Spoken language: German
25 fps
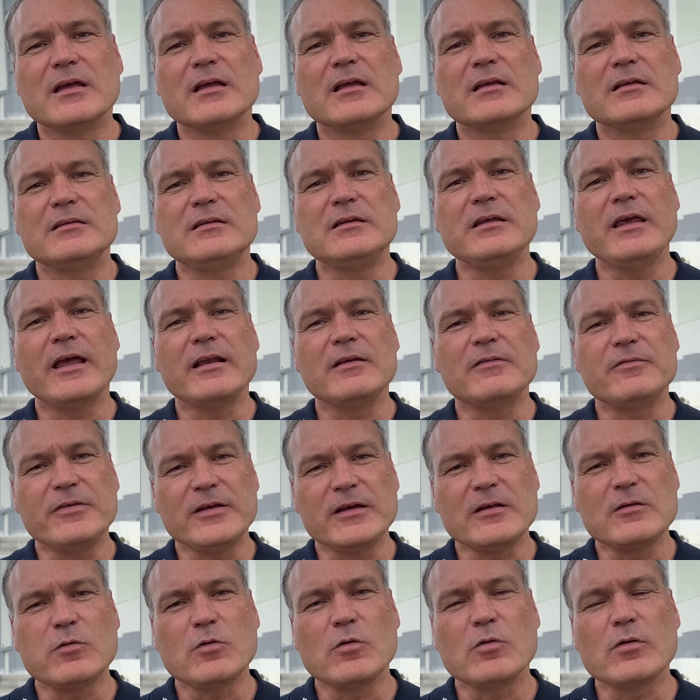die
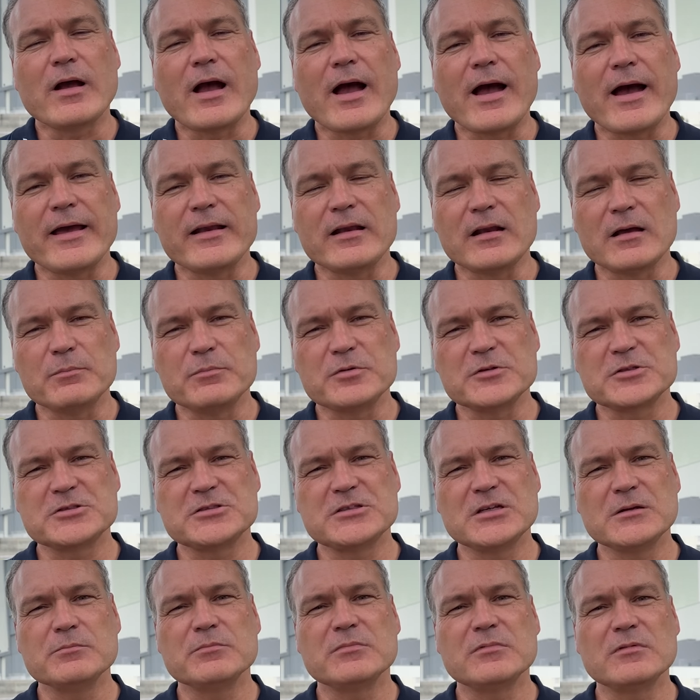Entwicklung einer
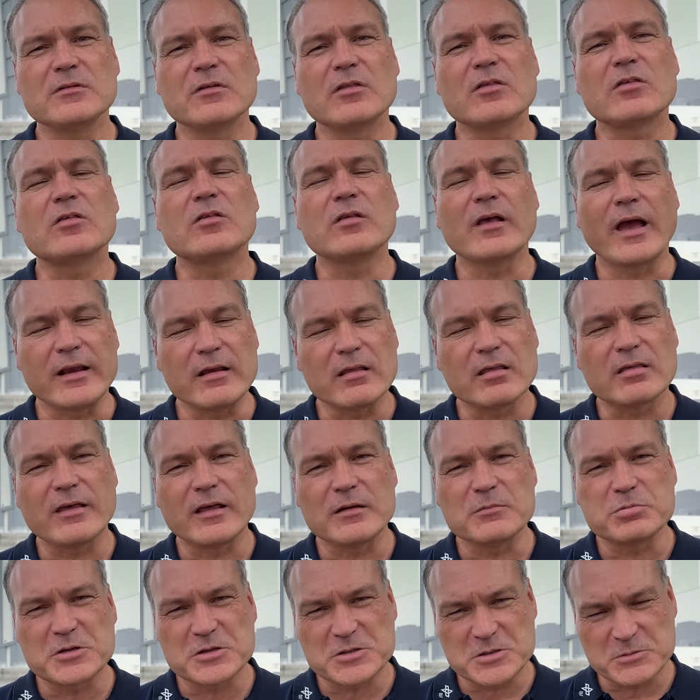bestimmten, eines
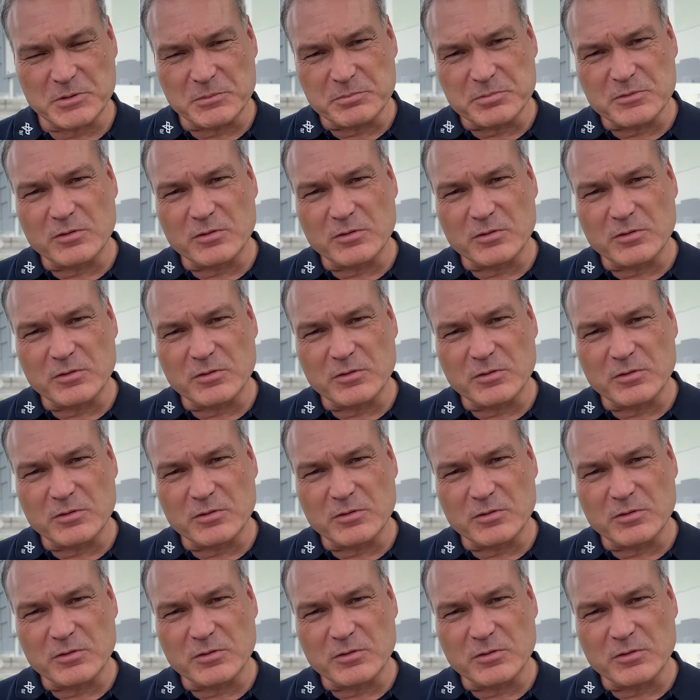bestimmten